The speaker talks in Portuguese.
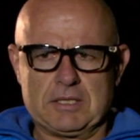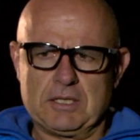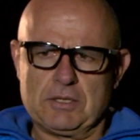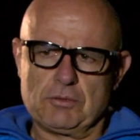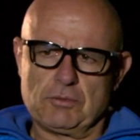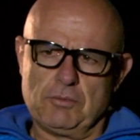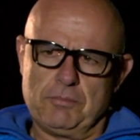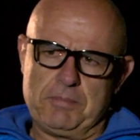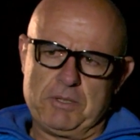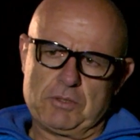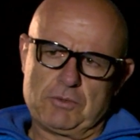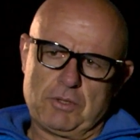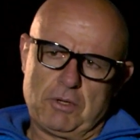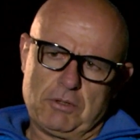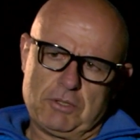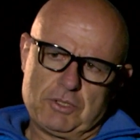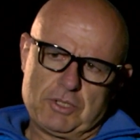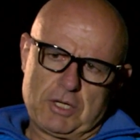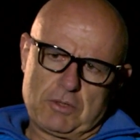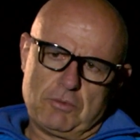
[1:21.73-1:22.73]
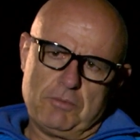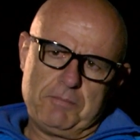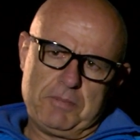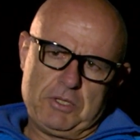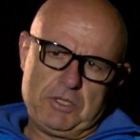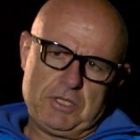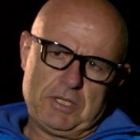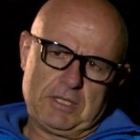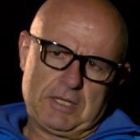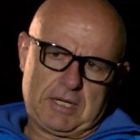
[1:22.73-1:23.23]
Tanto com o pessoal que já
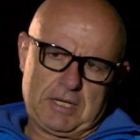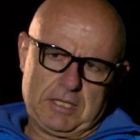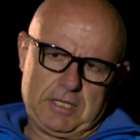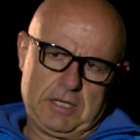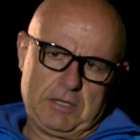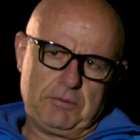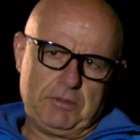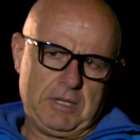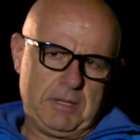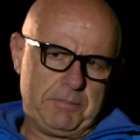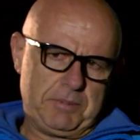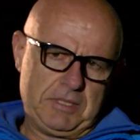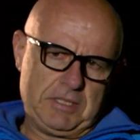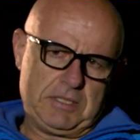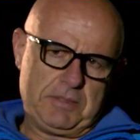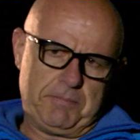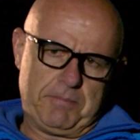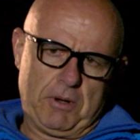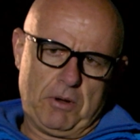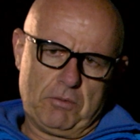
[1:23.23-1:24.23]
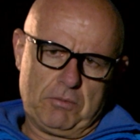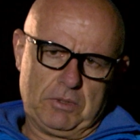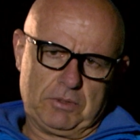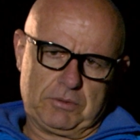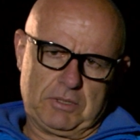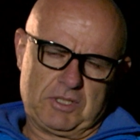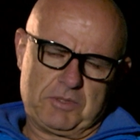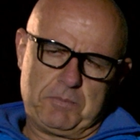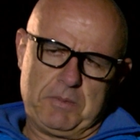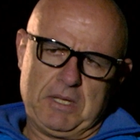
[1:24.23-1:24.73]
competia na categoria principal
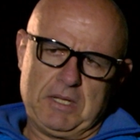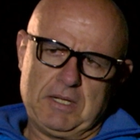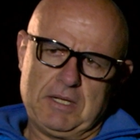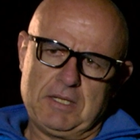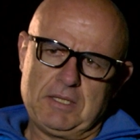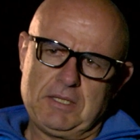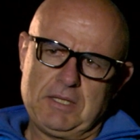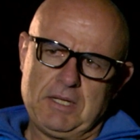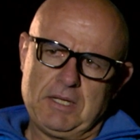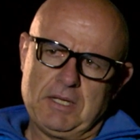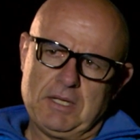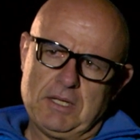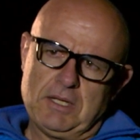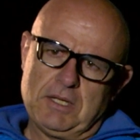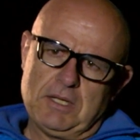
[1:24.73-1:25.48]
quanto aspirante.